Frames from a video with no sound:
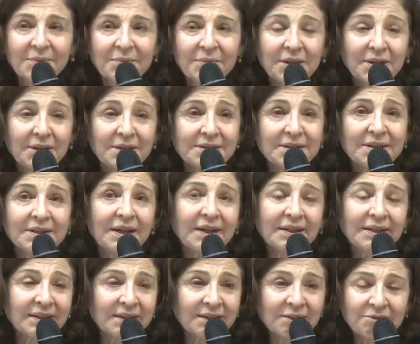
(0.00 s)
Mais ça n'a
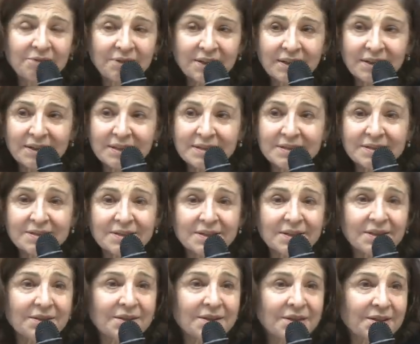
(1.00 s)
rien à voir.
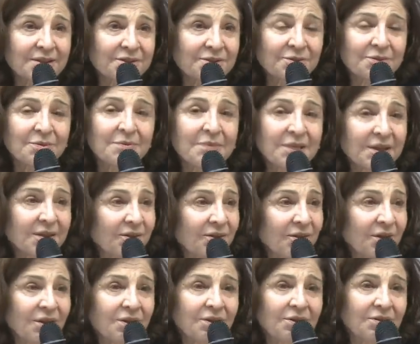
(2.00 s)
C'est des questions de
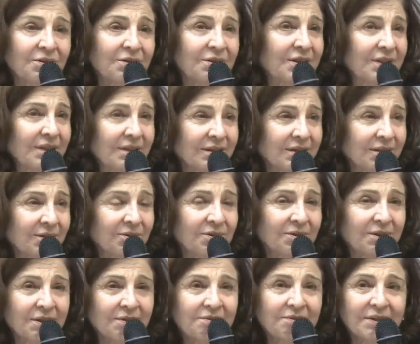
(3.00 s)
méthode, de technique
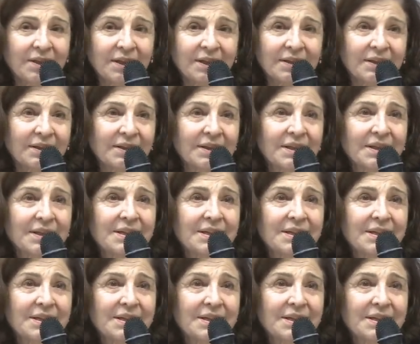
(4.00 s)
de travail.